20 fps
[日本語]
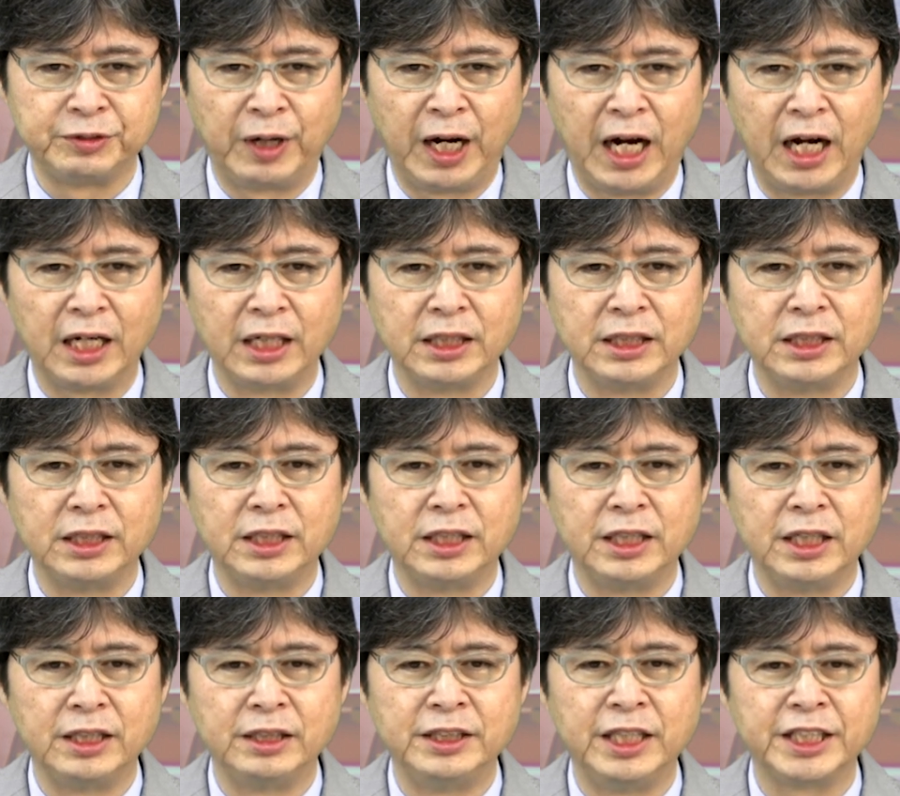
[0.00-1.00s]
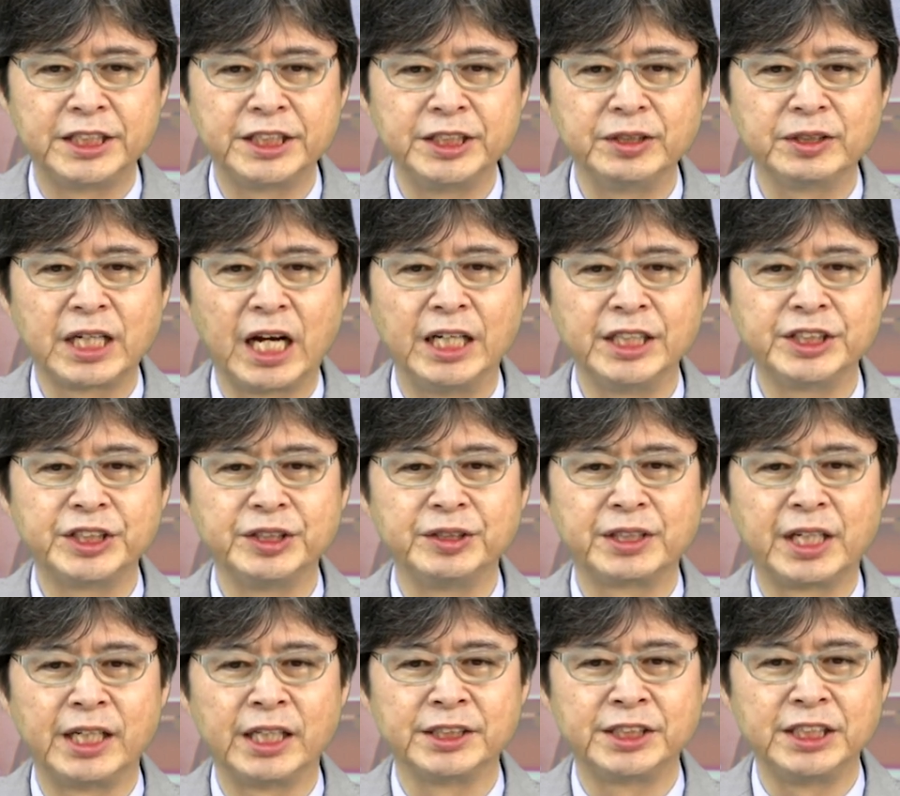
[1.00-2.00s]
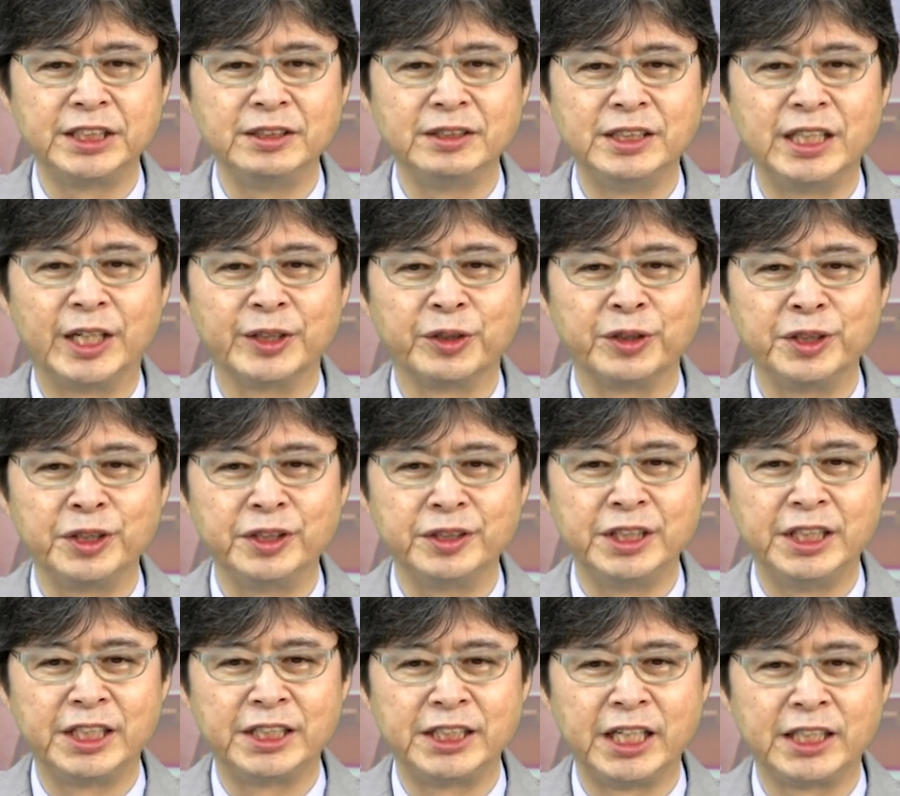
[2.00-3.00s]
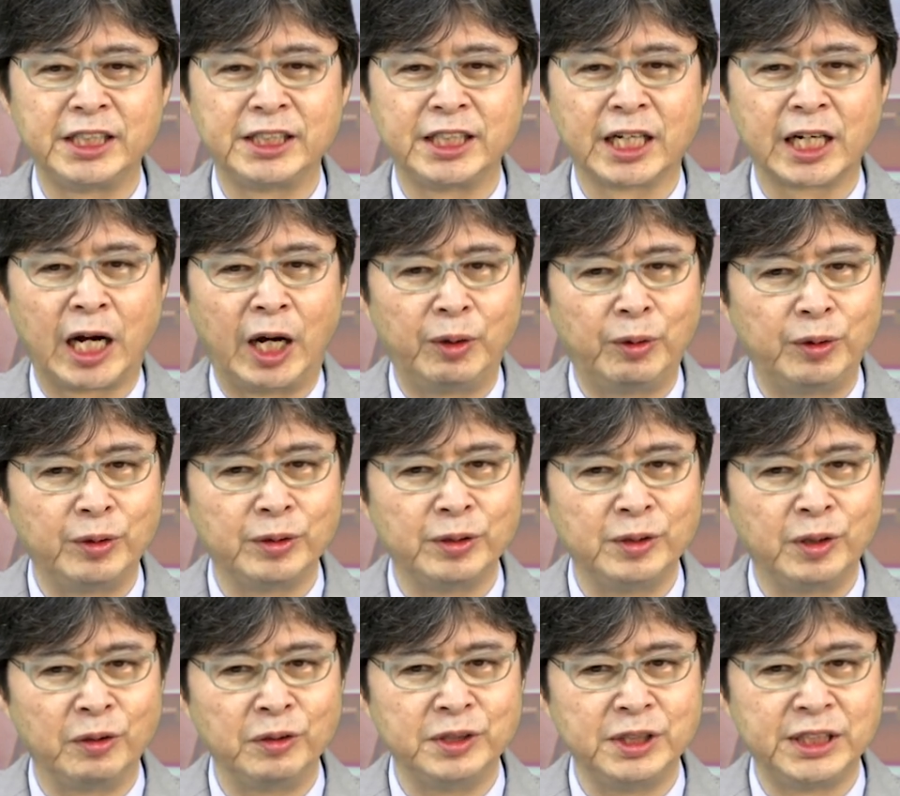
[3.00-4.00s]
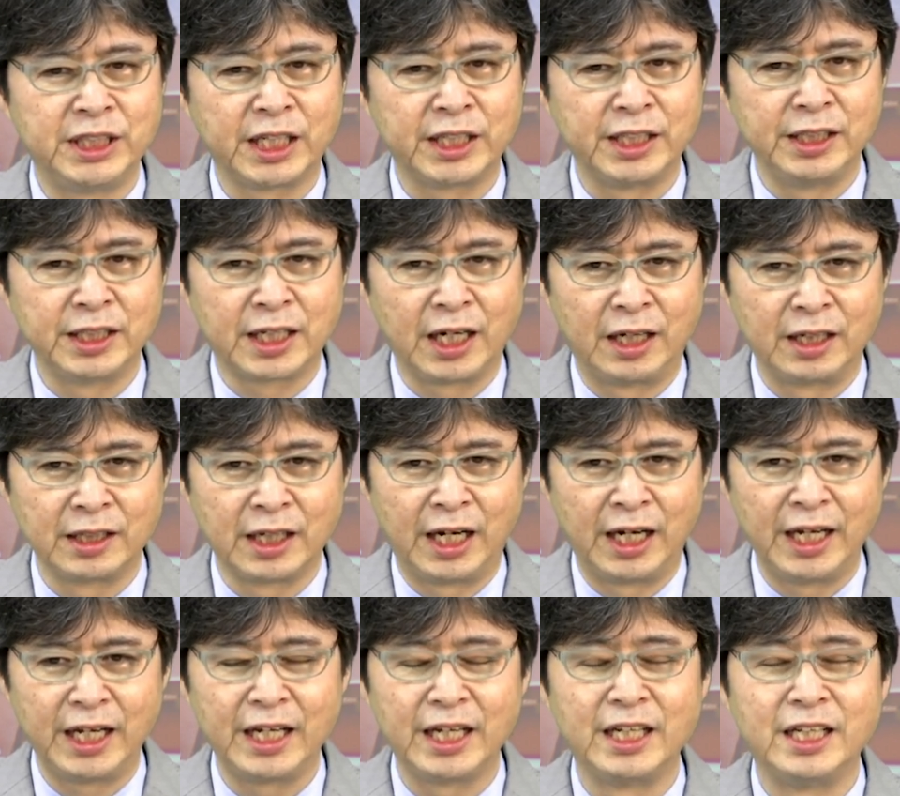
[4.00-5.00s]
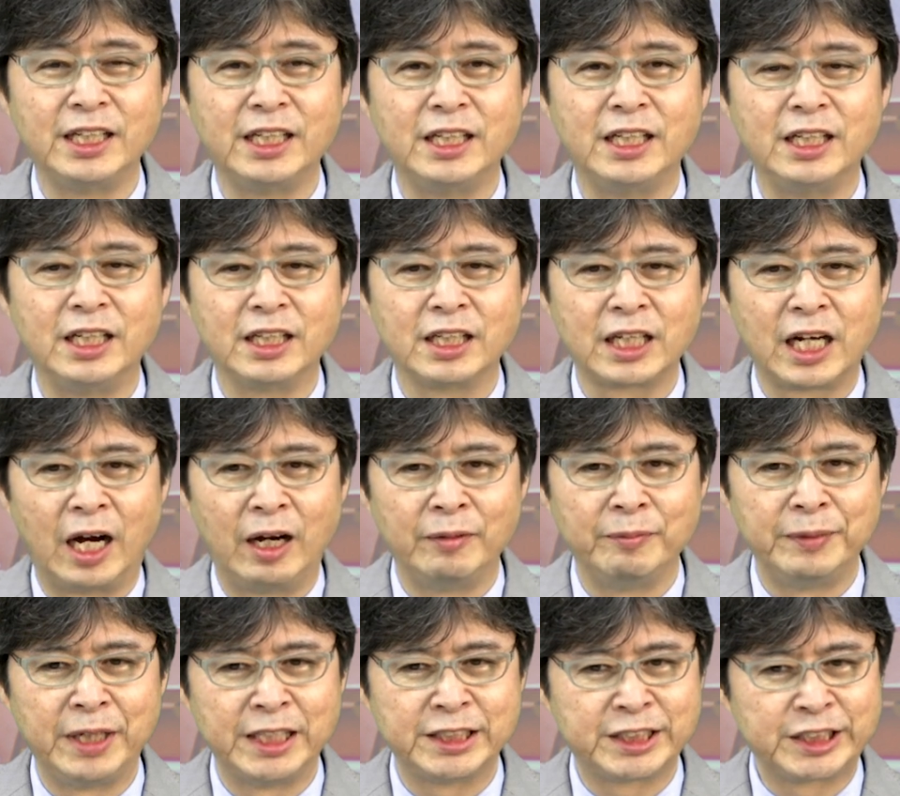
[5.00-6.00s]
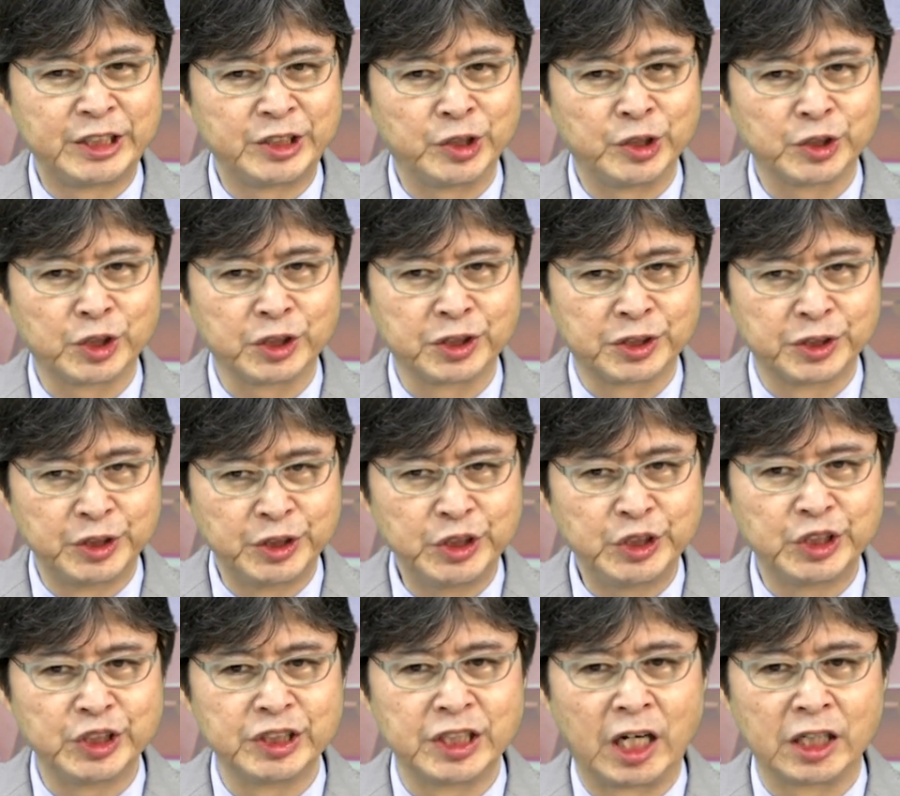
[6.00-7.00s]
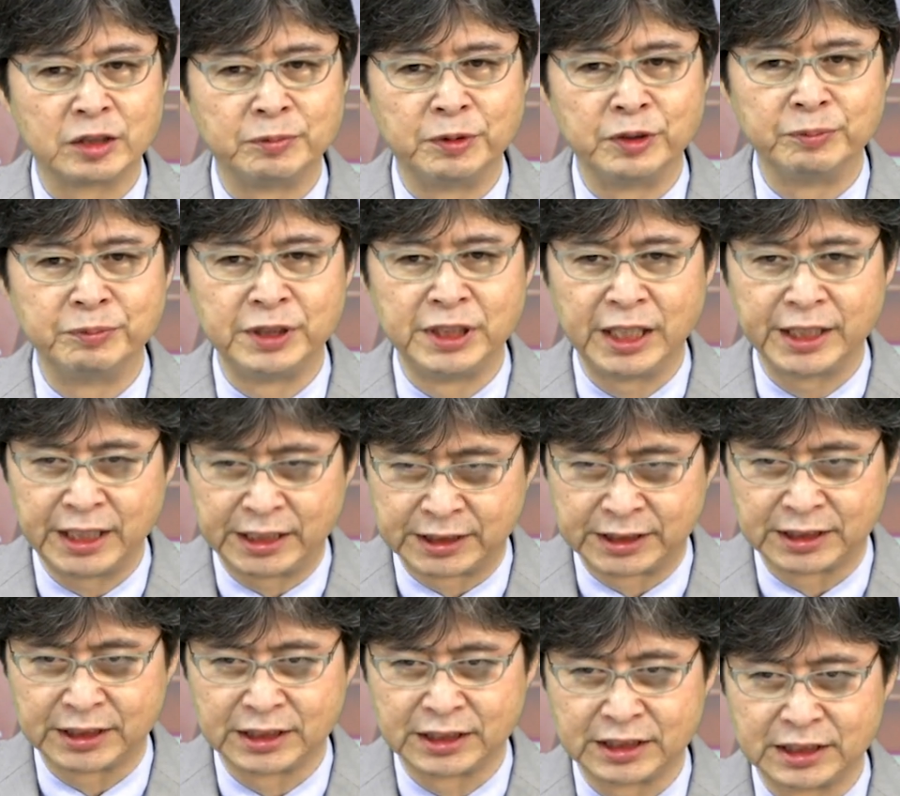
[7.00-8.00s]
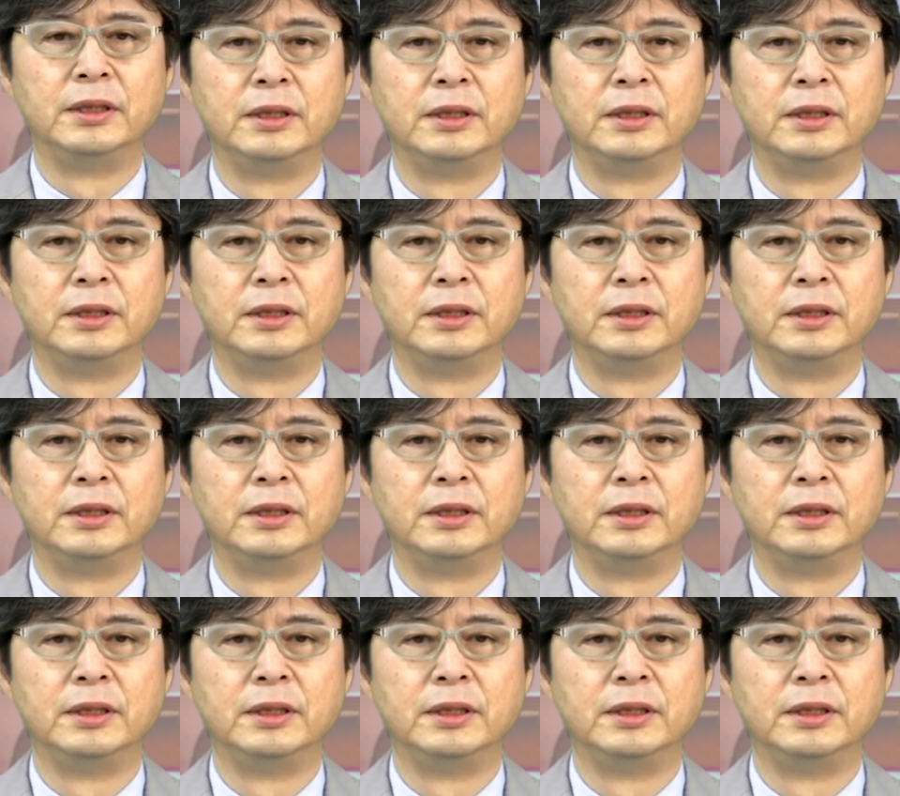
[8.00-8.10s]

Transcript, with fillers: は歴史の慣習から人類がどのように生きてきたかを論理的に考え、解明しようとする学問分野です。